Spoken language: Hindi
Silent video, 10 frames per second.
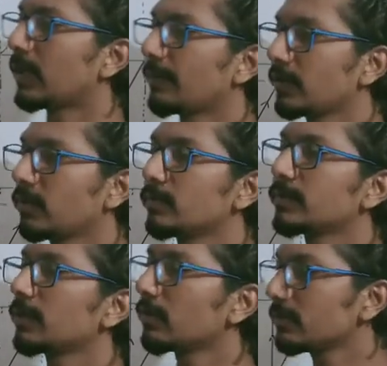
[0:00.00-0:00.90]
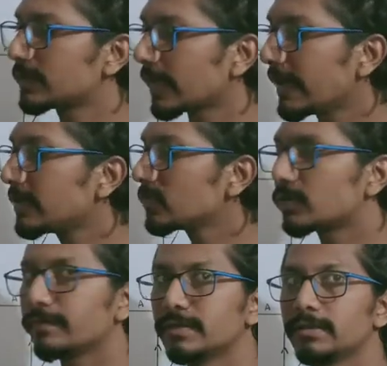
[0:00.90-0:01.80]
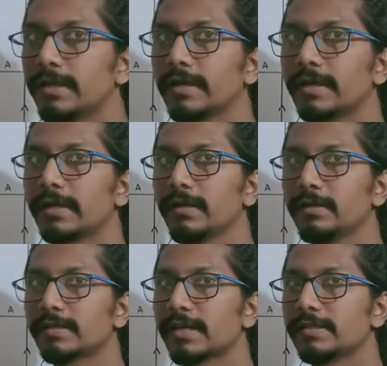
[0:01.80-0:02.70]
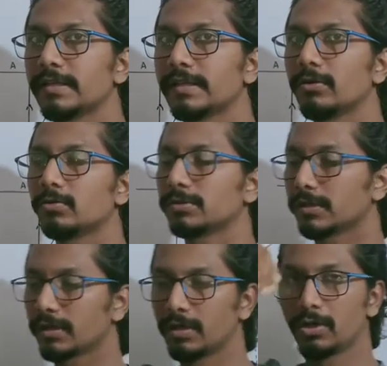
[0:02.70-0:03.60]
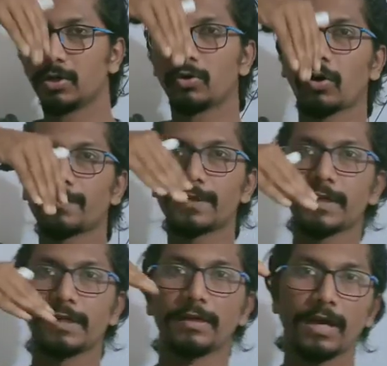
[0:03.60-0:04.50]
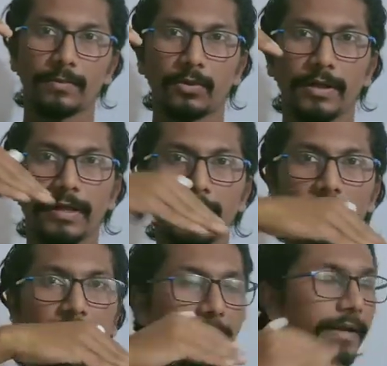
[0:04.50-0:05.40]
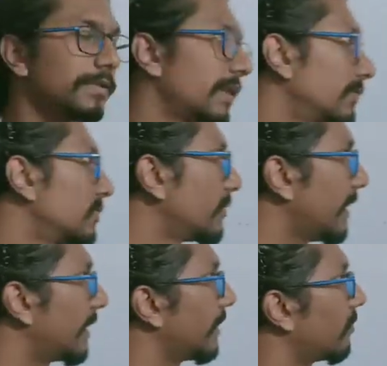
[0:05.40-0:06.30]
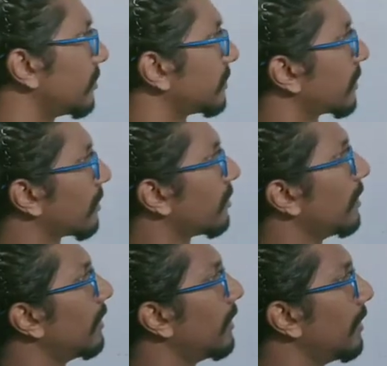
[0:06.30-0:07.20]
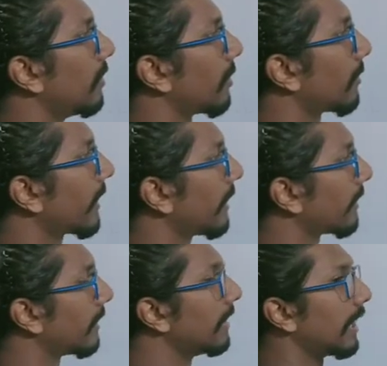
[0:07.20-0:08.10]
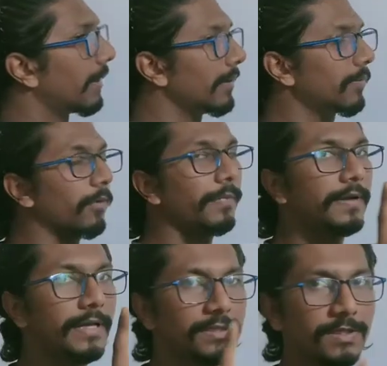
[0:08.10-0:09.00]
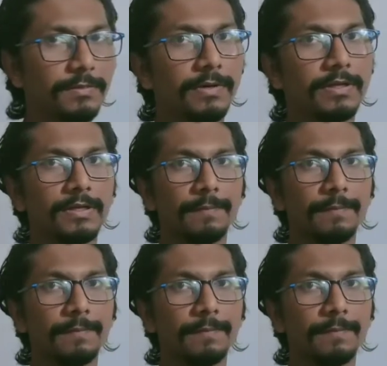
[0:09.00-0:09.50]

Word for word: पे कई ऑब्जेक्ट है और हम साइड से उसे देख रहे हैं साइड से देखने की कोशिश करें टॉप से नहीं आप थोड़ा इंक्लाइन एंगल से आप उसको देखने की कोशिश करें तो वो क्या रहेगा हमने प्रॉपर्टी एक स्ट्रीट पढ़ी थी